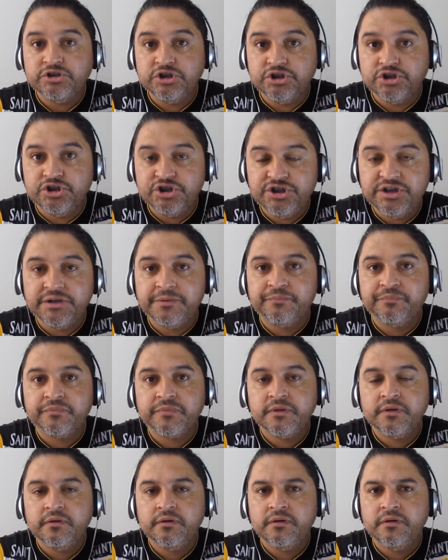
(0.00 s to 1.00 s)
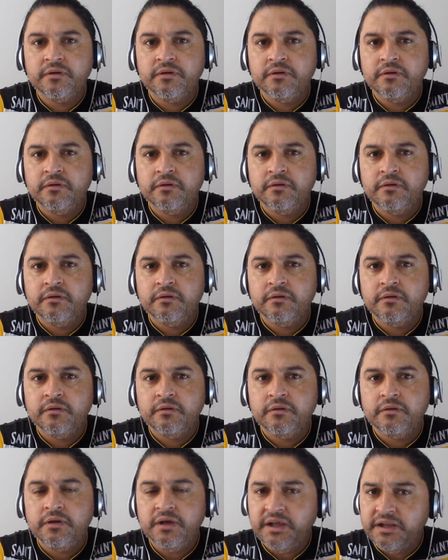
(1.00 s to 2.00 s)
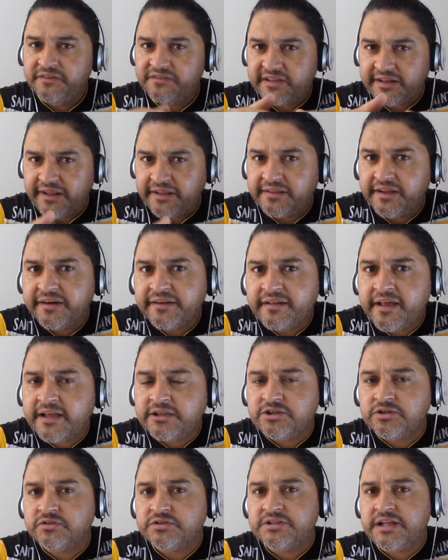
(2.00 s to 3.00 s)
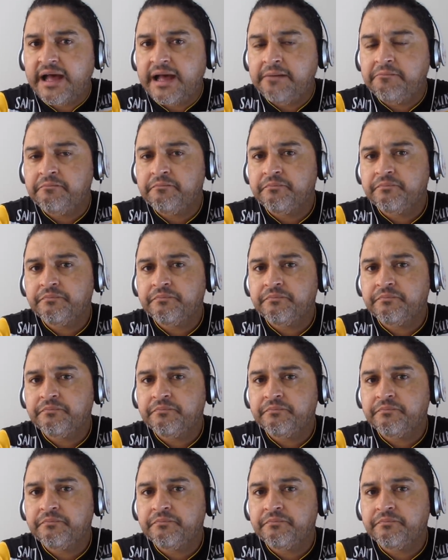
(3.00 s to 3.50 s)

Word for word: Didi, ele está na internet, não está?